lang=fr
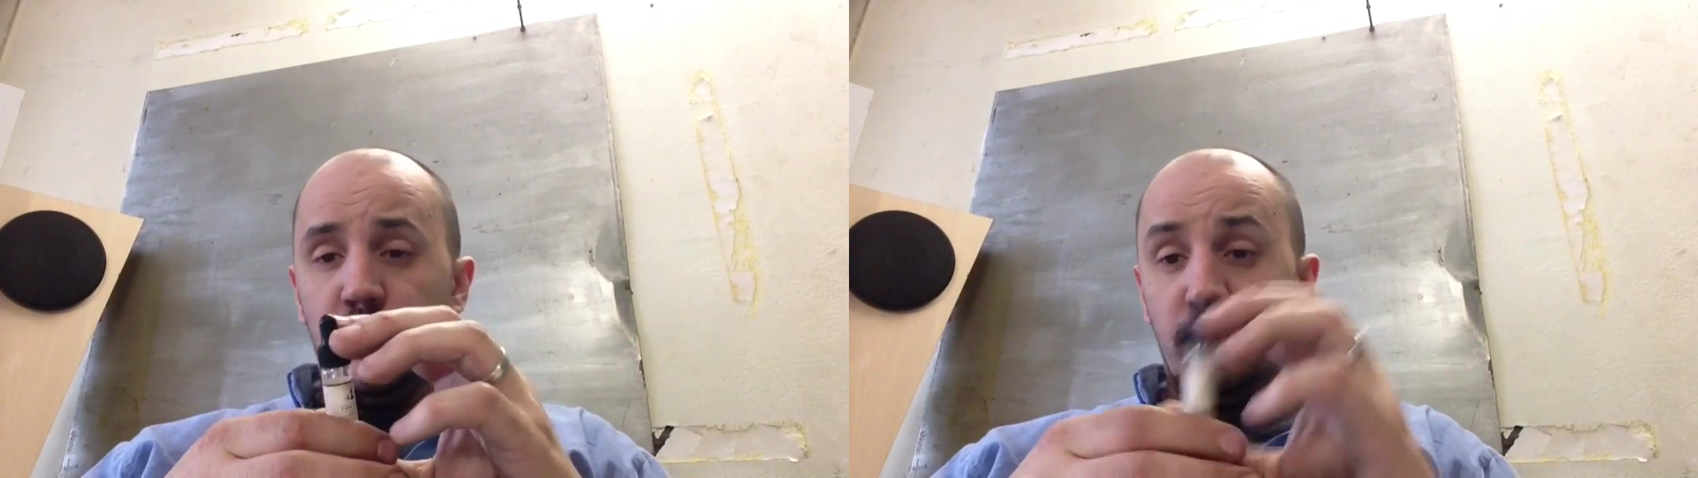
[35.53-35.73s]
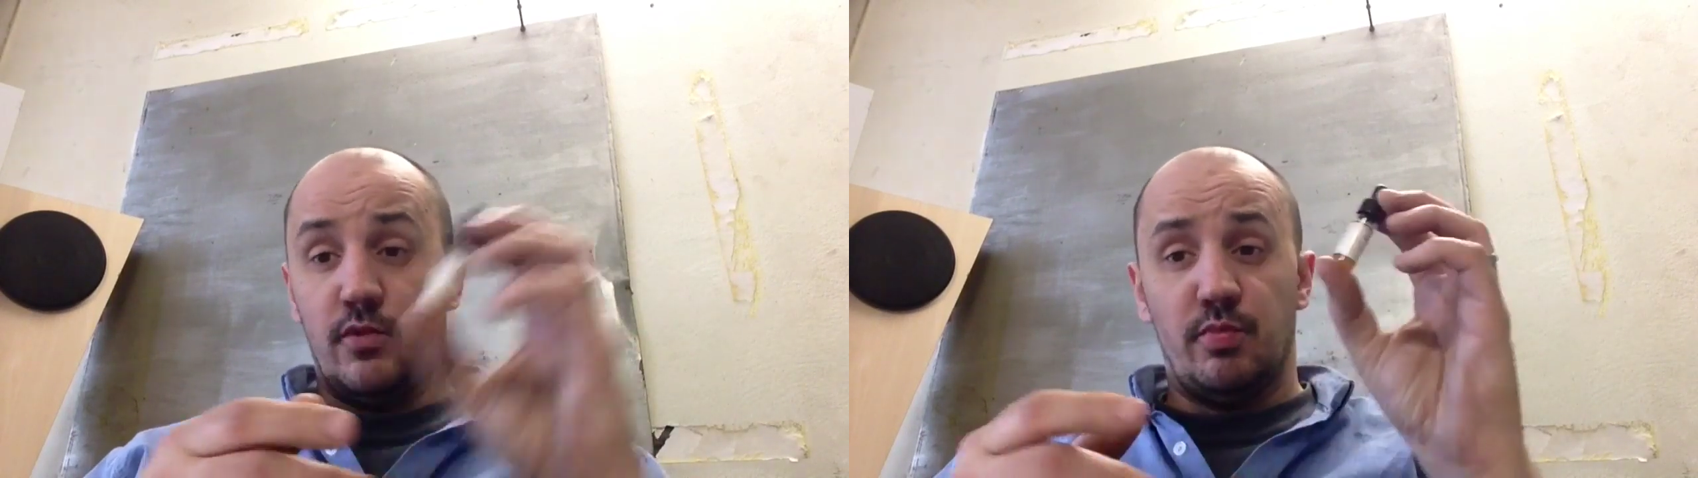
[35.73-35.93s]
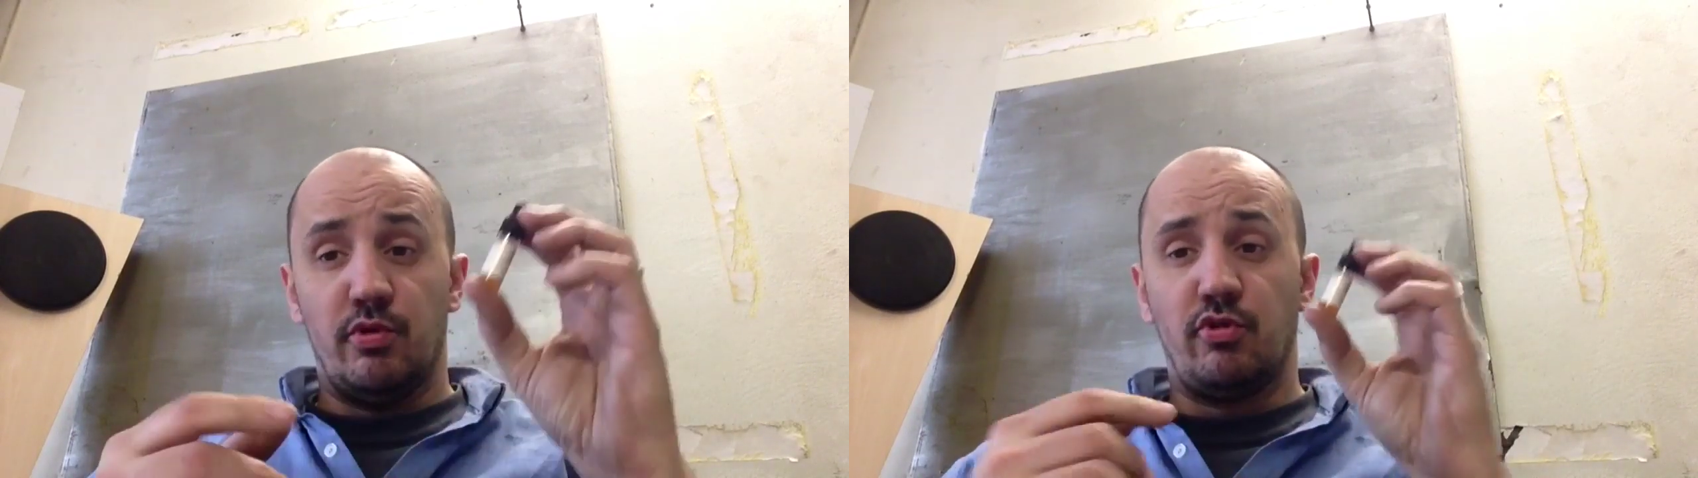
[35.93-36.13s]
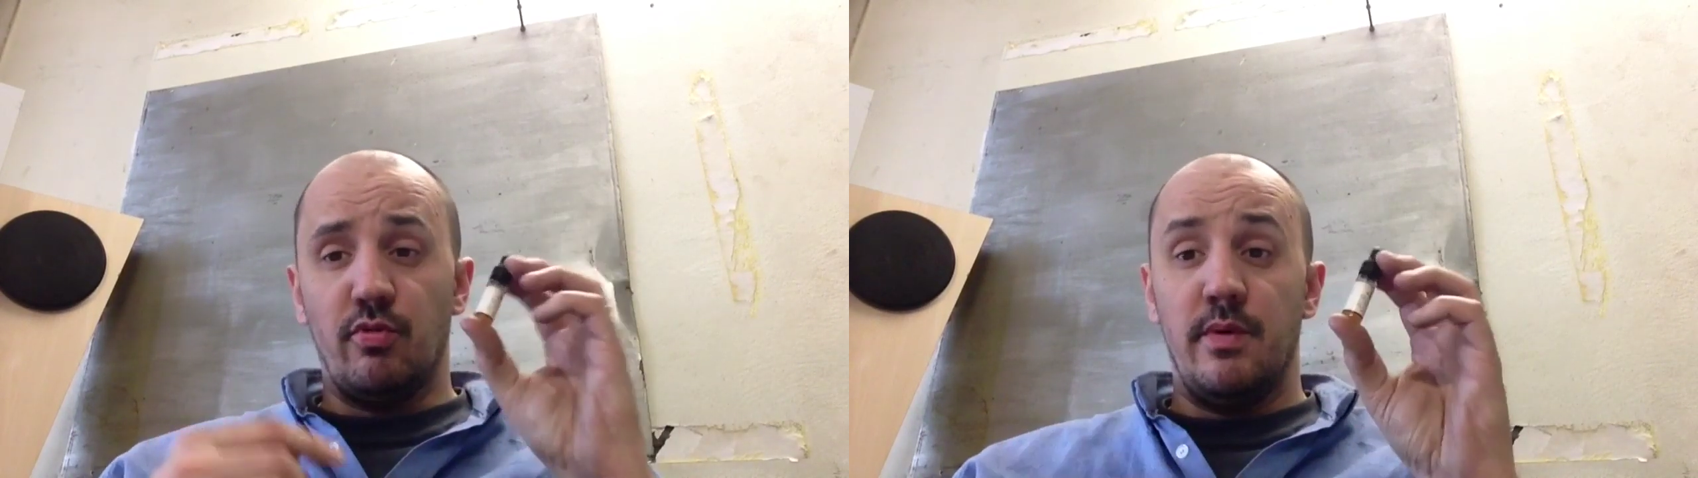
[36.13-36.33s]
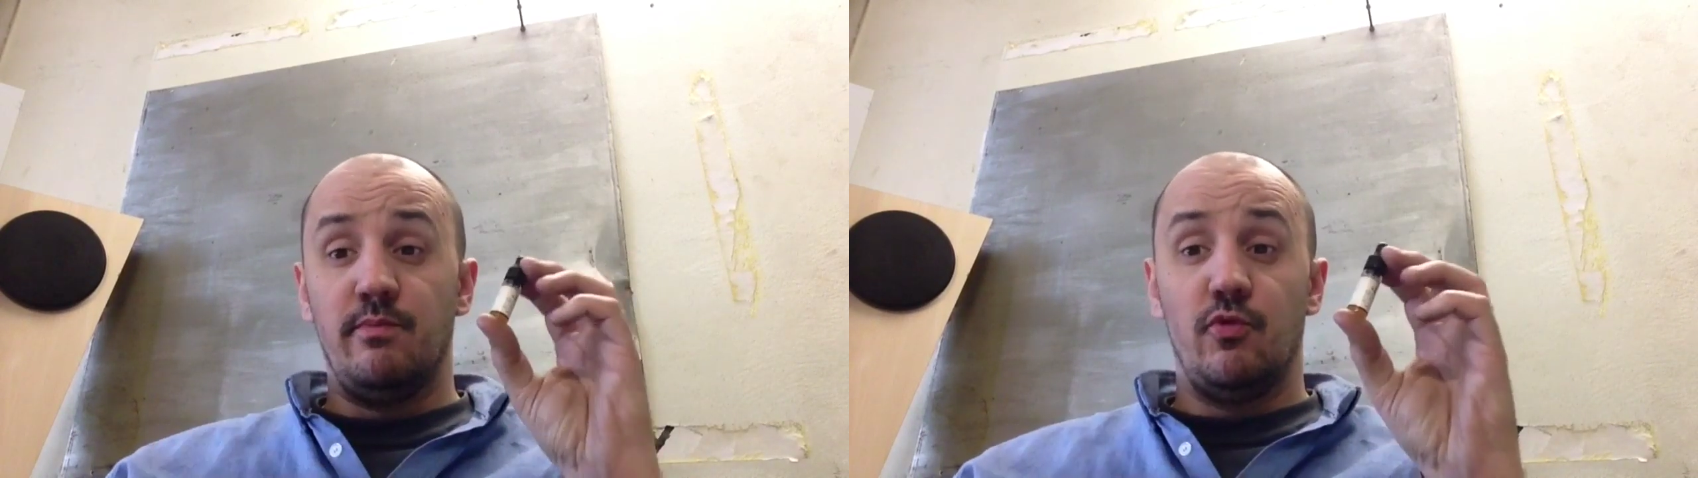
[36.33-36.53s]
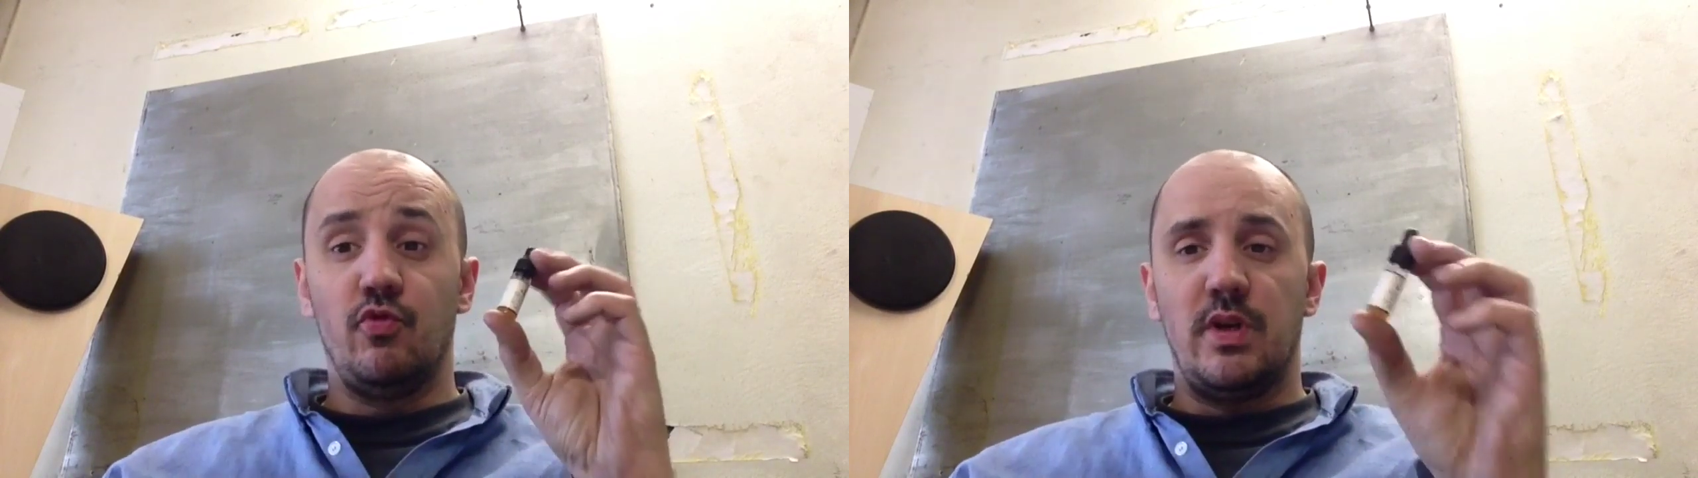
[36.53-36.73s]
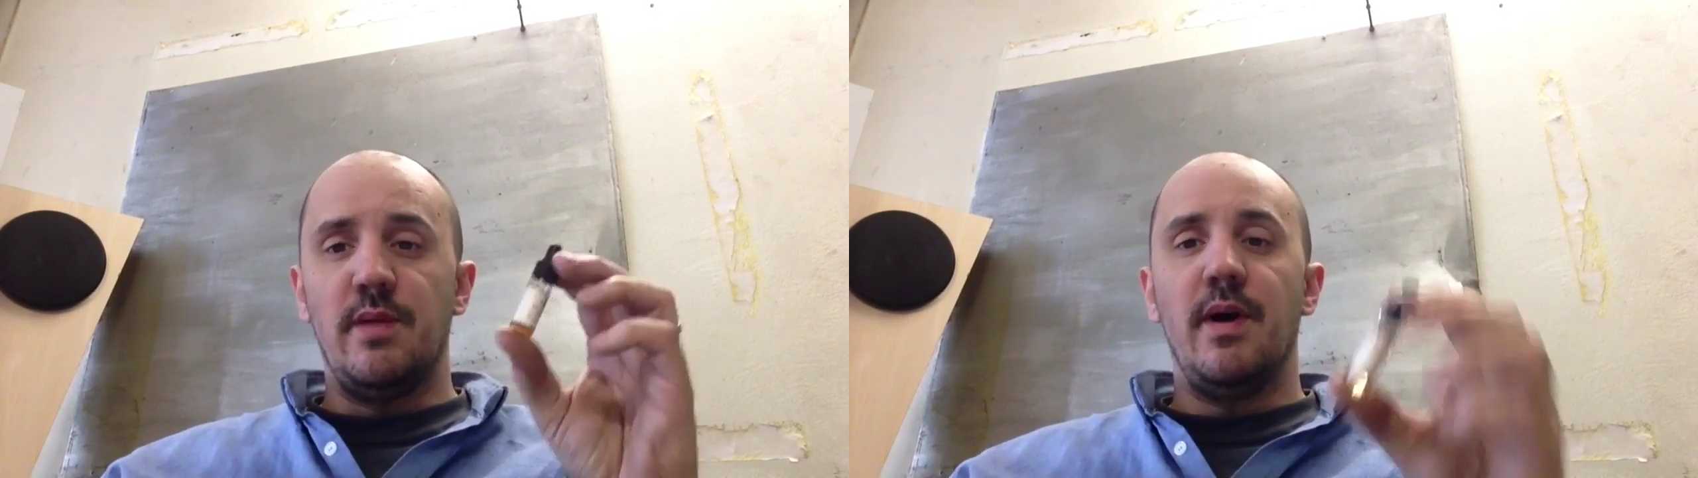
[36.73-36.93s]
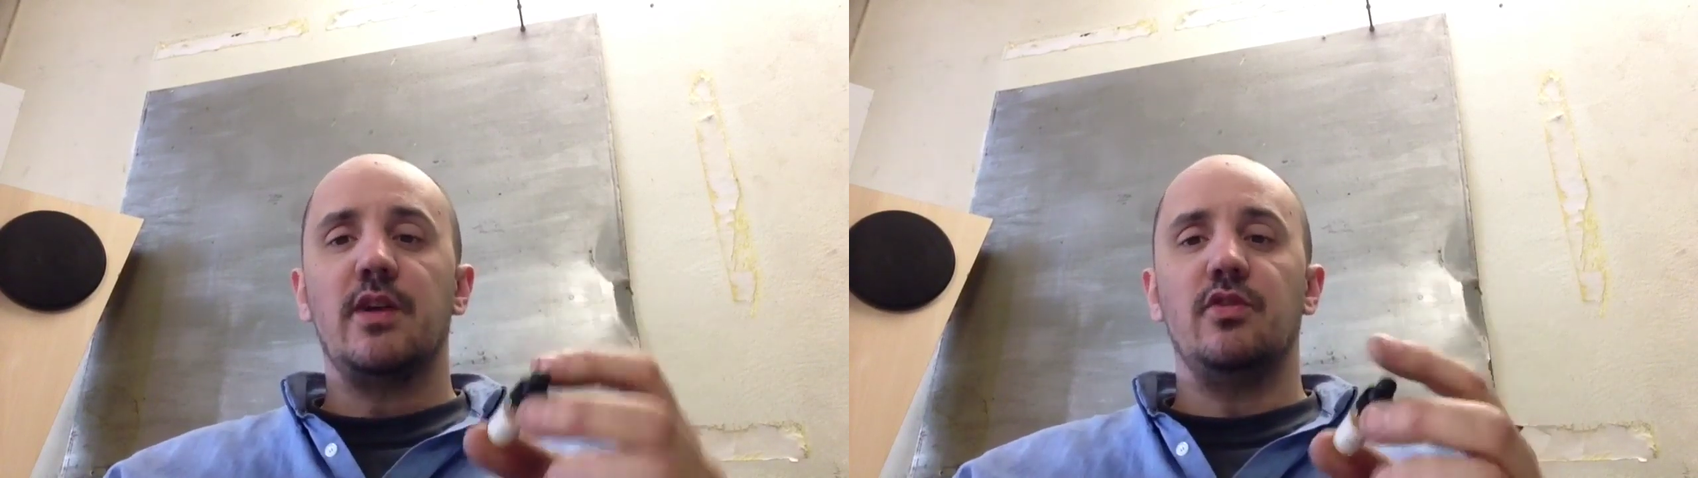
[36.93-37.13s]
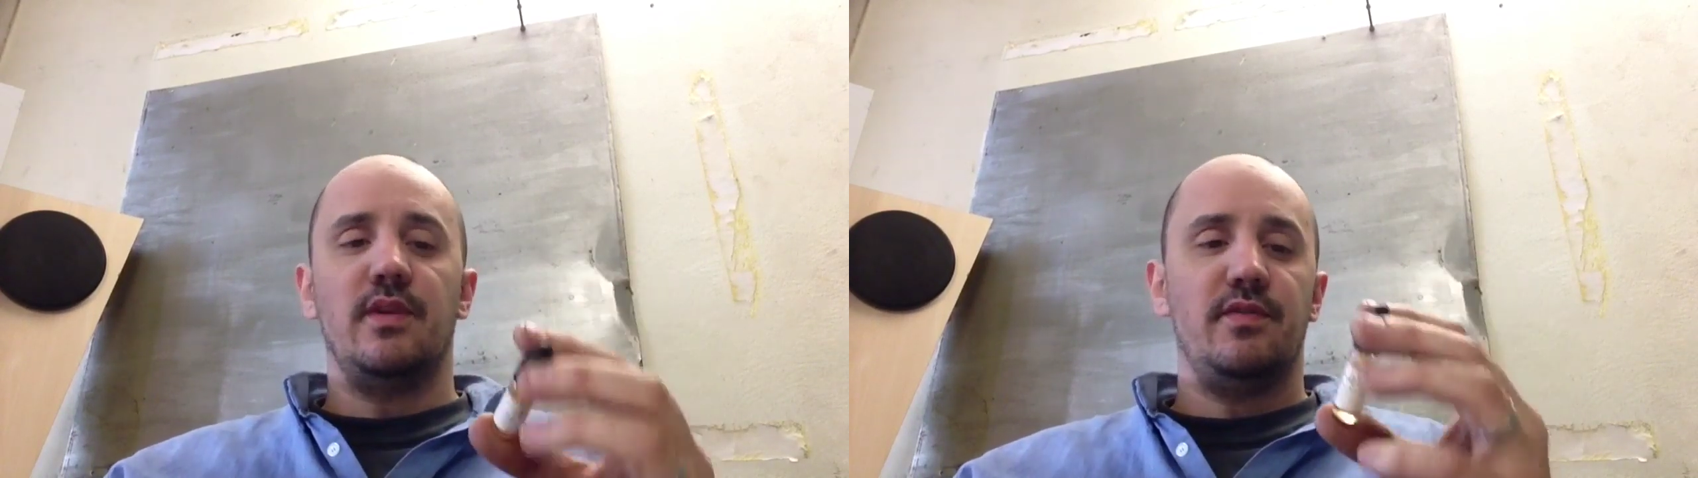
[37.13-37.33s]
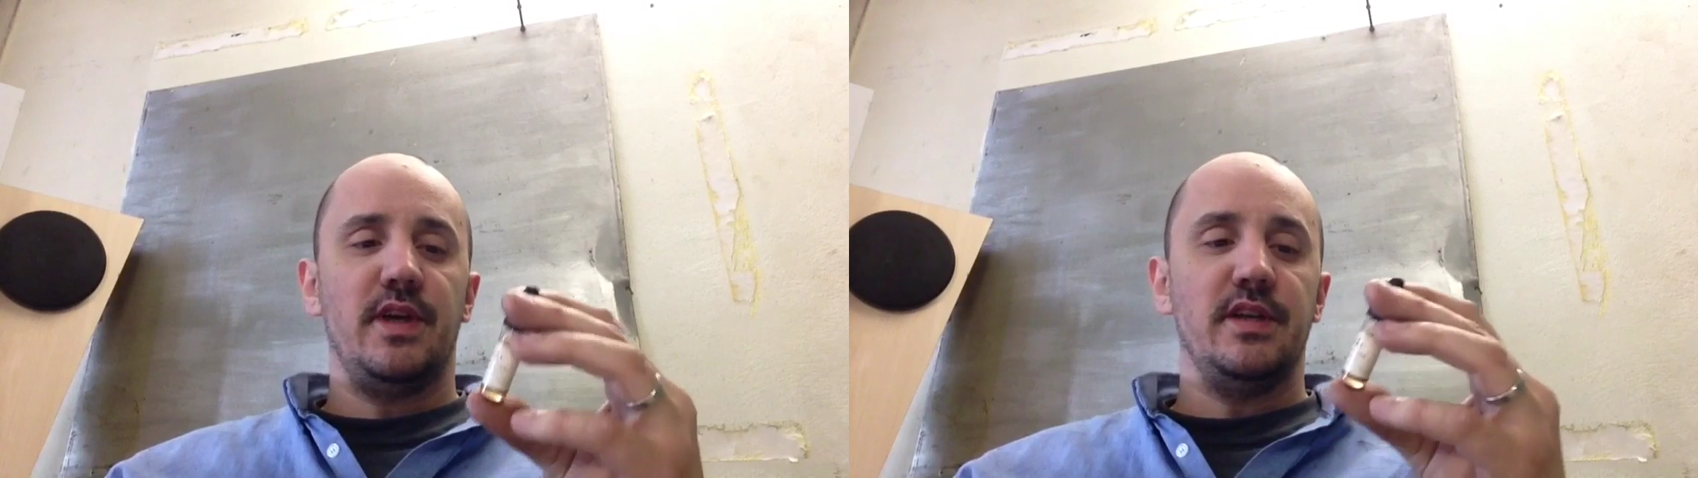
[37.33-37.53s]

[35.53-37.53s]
Je pense que même toutes les marques devraient faire